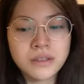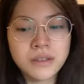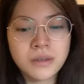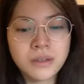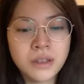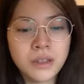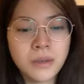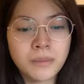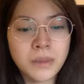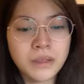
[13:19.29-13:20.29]
でもただ
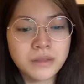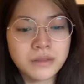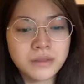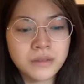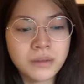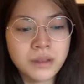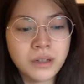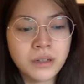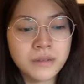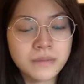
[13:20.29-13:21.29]
やっぱそれ
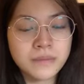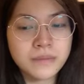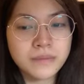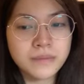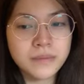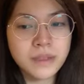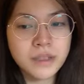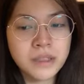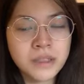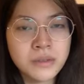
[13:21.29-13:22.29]
が
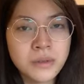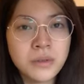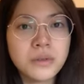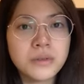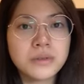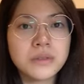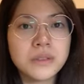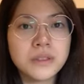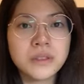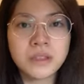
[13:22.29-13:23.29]
一度
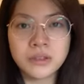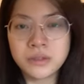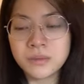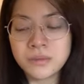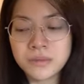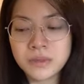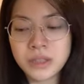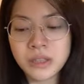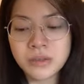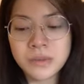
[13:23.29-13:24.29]
休
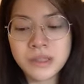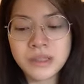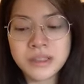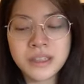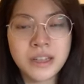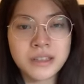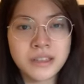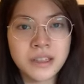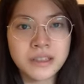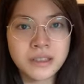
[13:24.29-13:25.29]
休み期間に
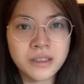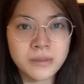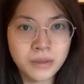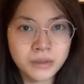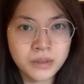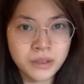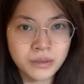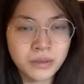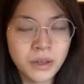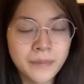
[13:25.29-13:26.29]
入ってしまうっていう
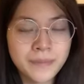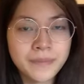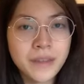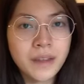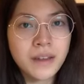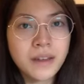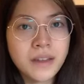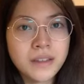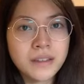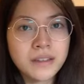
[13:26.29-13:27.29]
のが
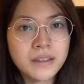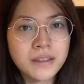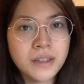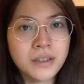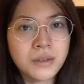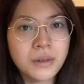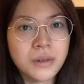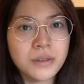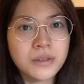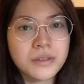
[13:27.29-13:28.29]
結構